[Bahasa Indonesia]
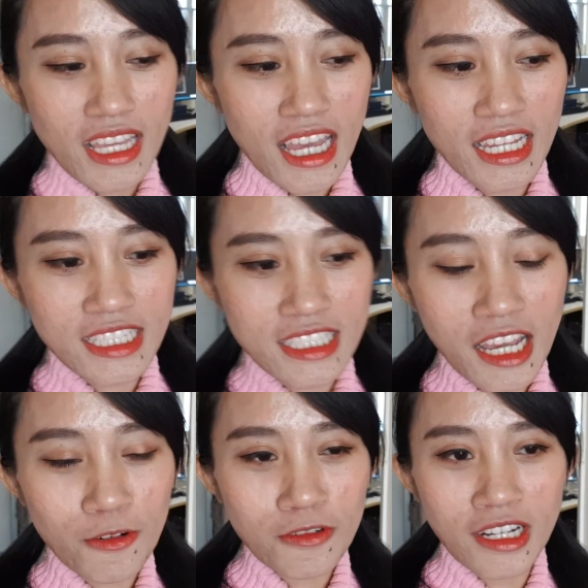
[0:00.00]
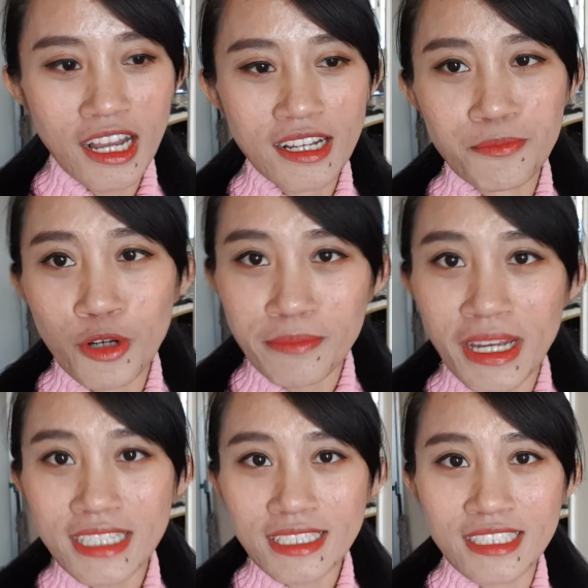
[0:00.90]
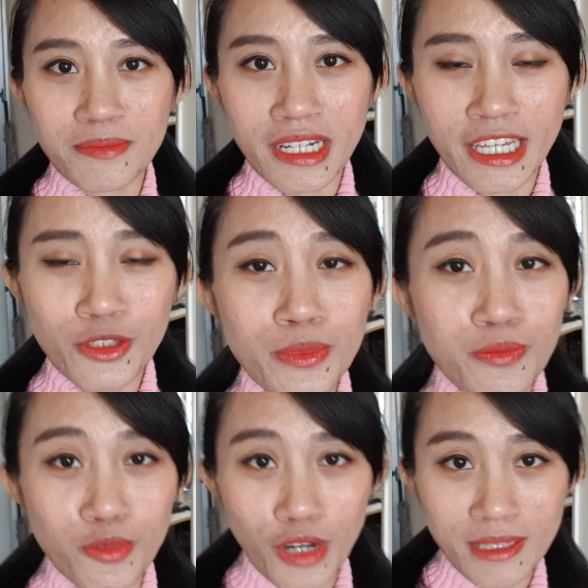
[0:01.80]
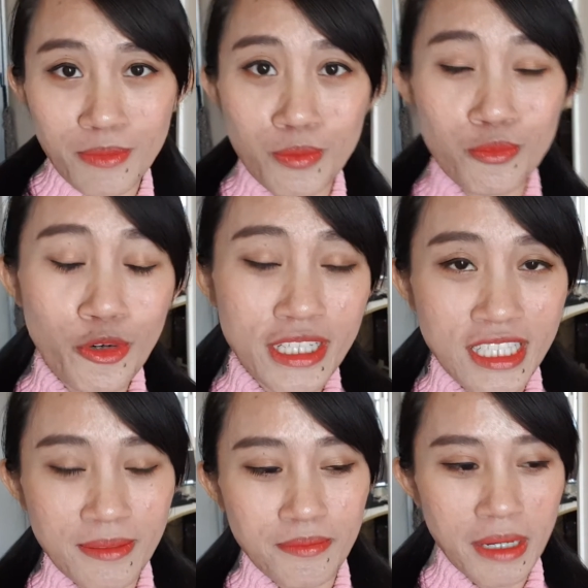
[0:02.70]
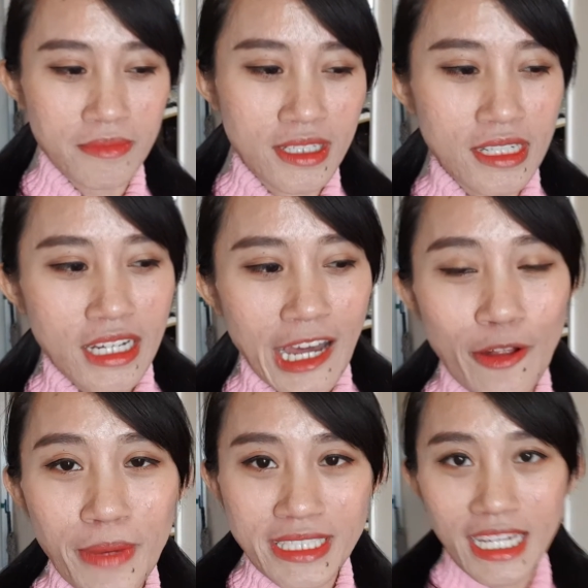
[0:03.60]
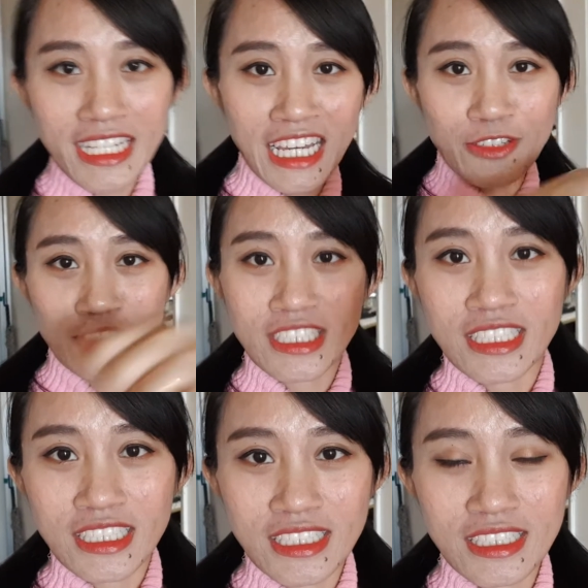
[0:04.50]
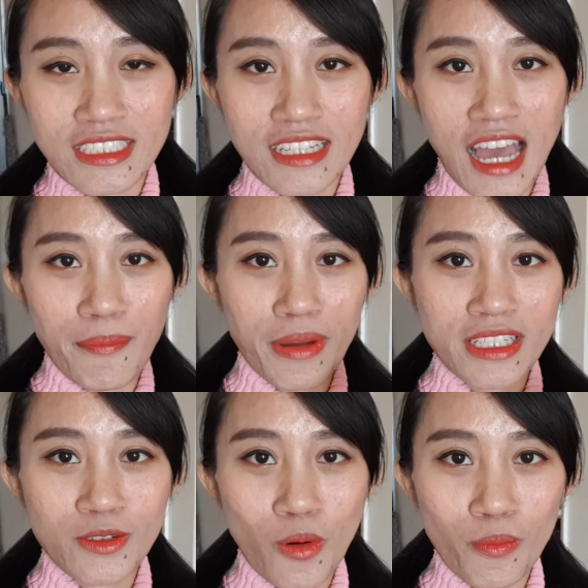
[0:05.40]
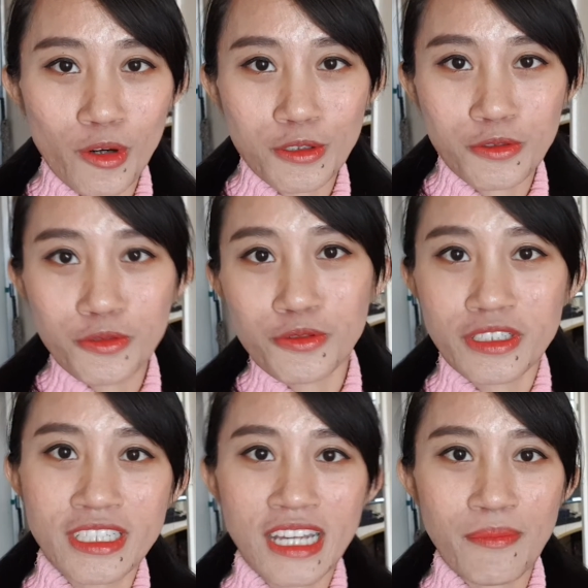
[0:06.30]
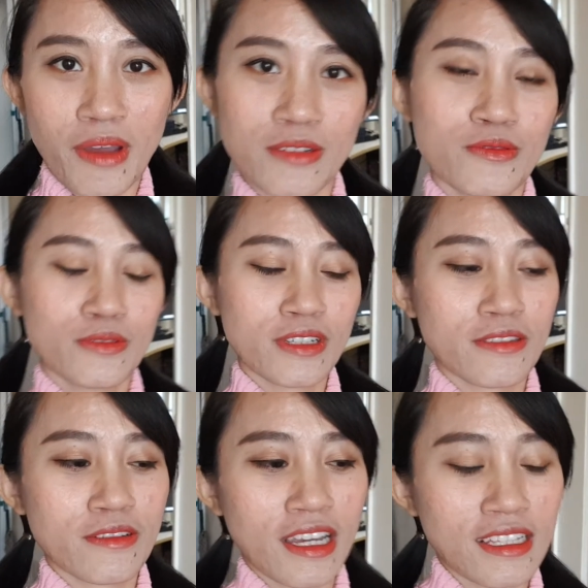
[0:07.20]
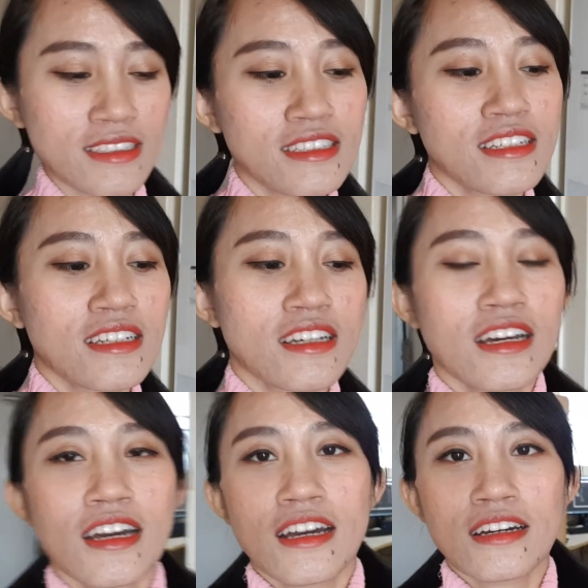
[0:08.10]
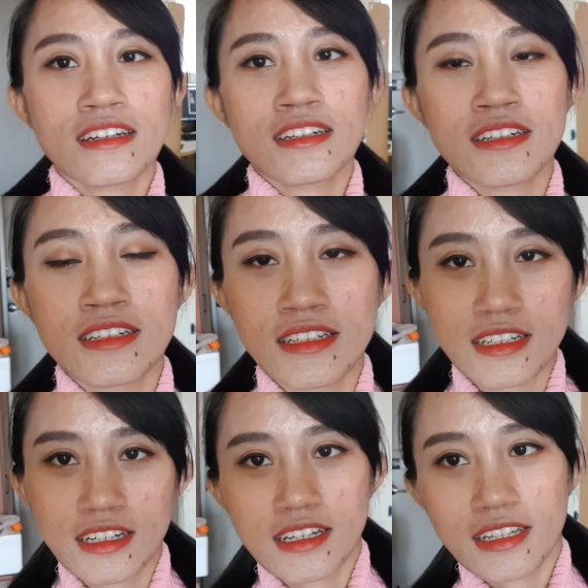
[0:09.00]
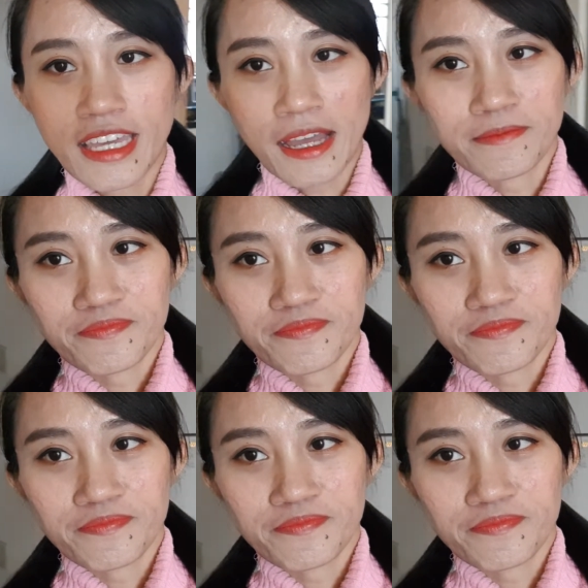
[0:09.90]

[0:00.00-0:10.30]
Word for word: Hari ini aku bukan masak sih sebenarnya itu membuat membuat kimbab. Kalau masak kan harus di apa di kompor dulu, di apa dulu gitu kan. Uh, ya.